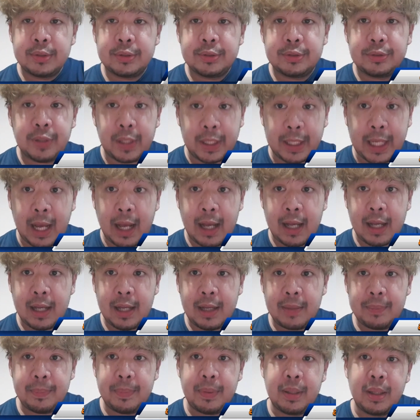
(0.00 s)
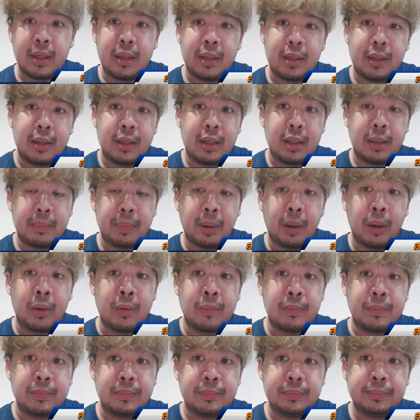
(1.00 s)
สวัสดีครับ ผ
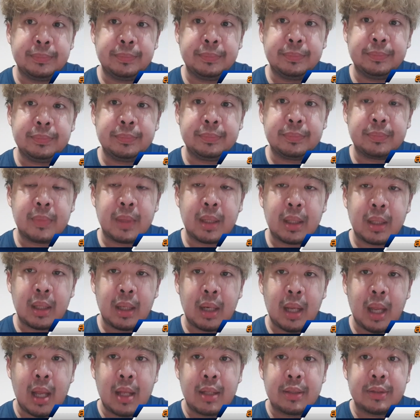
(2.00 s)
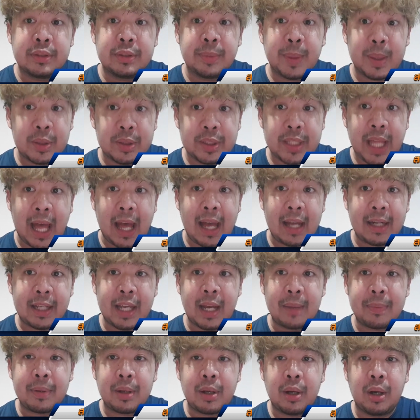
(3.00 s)
มสวัสดีทุกท่านค
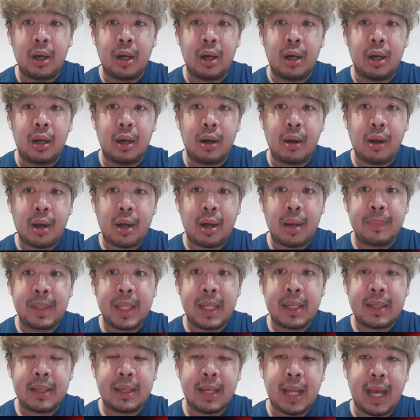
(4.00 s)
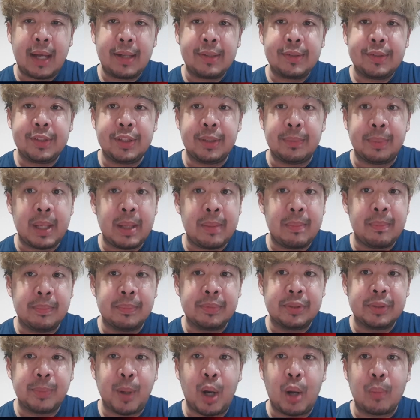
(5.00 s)
รับ คอรัมนิดหนังสือพิมพ์
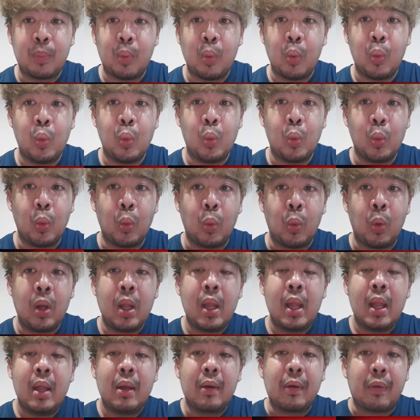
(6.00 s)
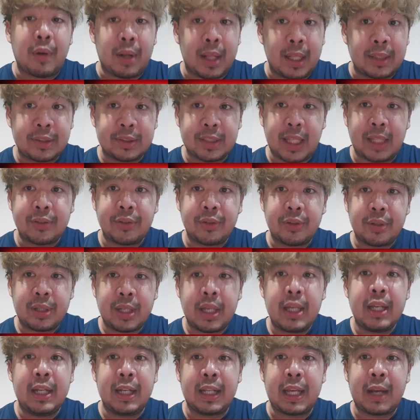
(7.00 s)
สปอร์ตพูลและสตาร์สกเก
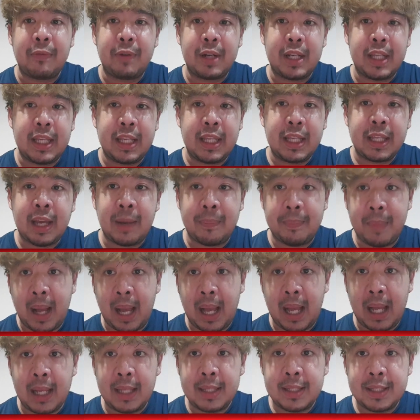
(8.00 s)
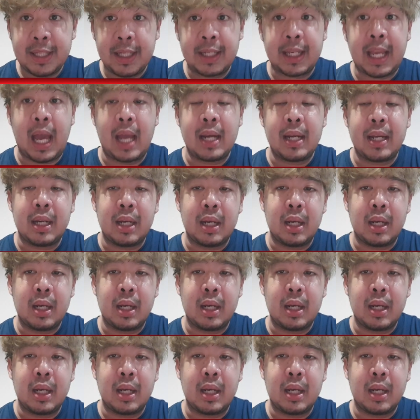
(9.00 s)
อร์ นะครับ วันนี้กลับมาเจอกัน